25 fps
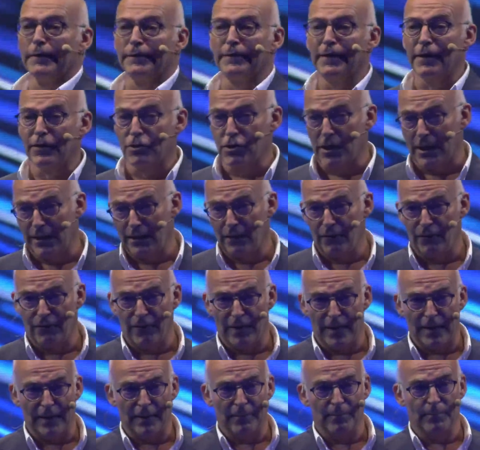dieci anni
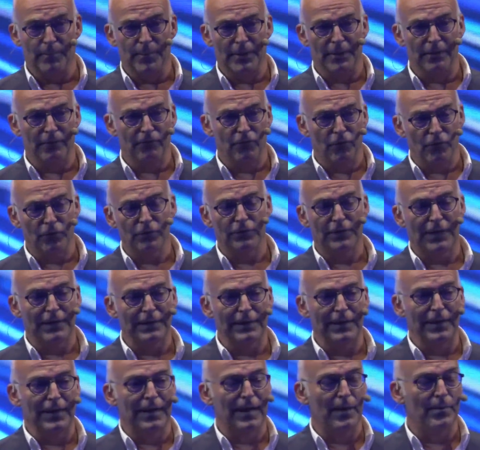fa per volontà
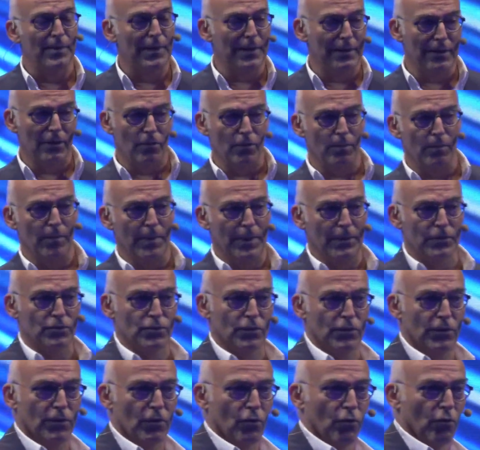della Camera di
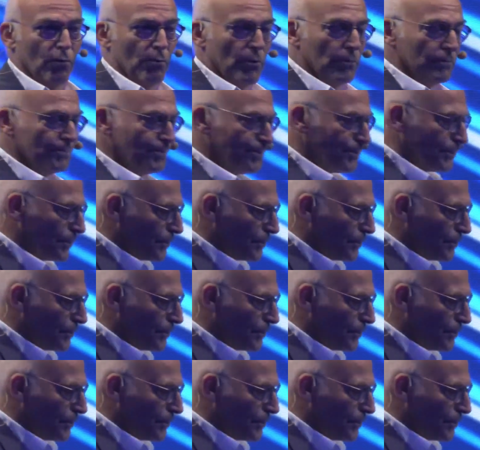Commercio di Como.